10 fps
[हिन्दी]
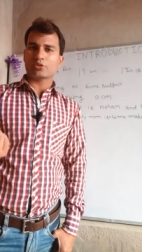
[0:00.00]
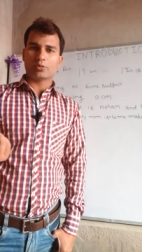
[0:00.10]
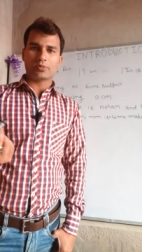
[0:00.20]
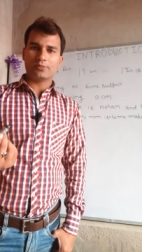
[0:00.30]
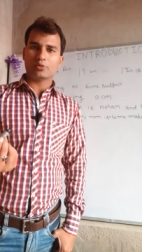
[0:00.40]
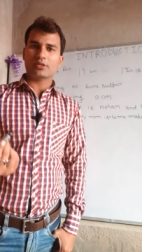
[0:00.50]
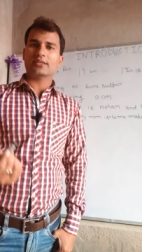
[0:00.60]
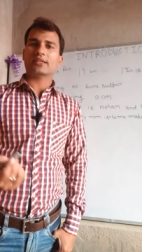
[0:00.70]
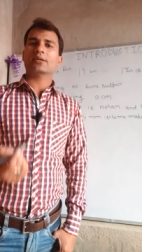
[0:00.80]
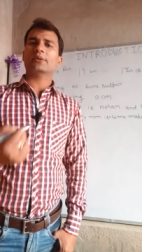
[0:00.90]
नॉर्मली बोला
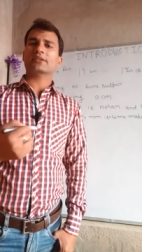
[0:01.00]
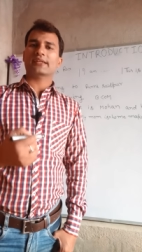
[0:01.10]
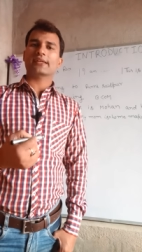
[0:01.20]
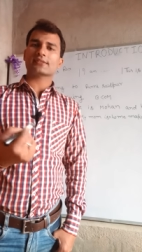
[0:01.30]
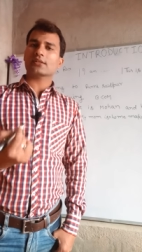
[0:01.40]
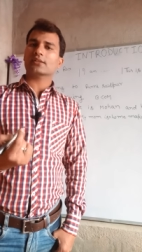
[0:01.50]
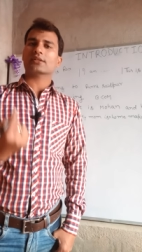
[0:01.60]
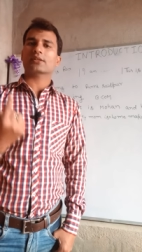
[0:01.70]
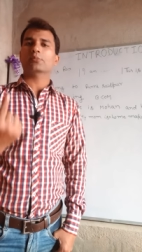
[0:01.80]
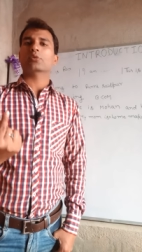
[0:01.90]
जाता है बट एक साथ
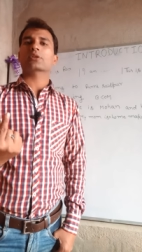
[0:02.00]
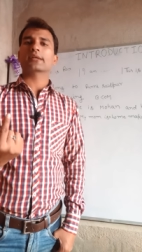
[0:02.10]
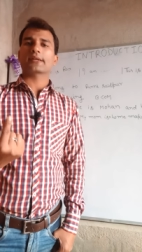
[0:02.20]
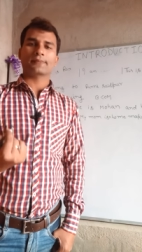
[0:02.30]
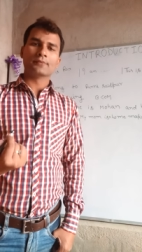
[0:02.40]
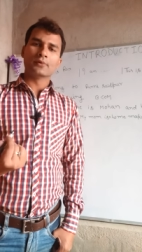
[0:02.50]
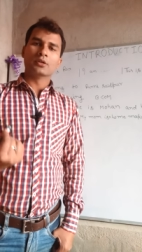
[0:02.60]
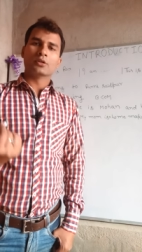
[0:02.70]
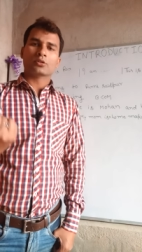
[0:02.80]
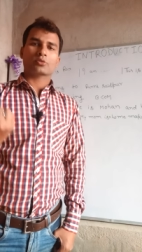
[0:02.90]
अगर हम बोलते हैं
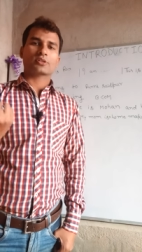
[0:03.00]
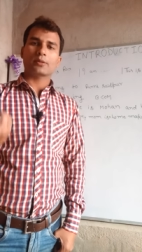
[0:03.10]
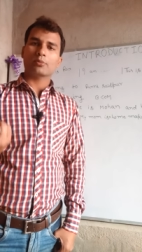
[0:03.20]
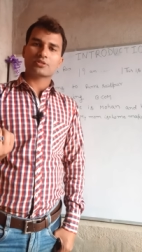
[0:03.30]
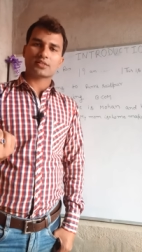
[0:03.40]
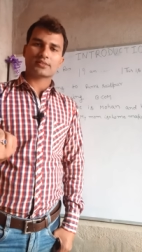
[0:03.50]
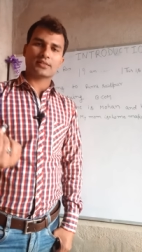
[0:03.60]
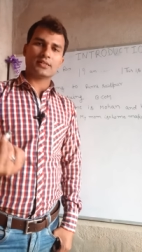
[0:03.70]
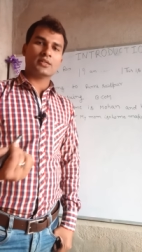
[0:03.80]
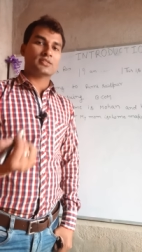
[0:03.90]
तो क्या बोल सकते
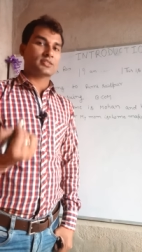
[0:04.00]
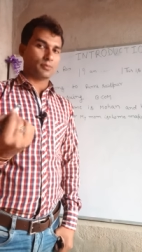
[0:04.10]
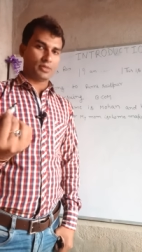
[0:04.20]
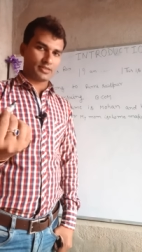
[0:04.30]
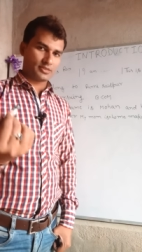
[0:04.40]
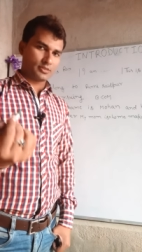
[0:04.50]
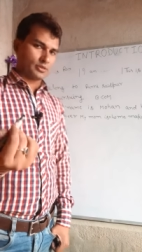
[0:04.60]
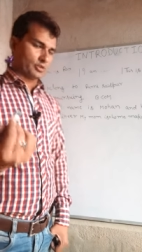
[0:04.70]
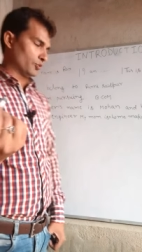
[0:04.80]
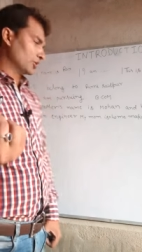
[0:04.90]
हैं सिबलिंग्स
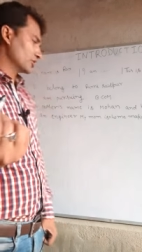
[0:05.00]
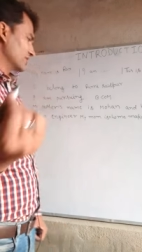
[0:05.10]
न्यू वर्ड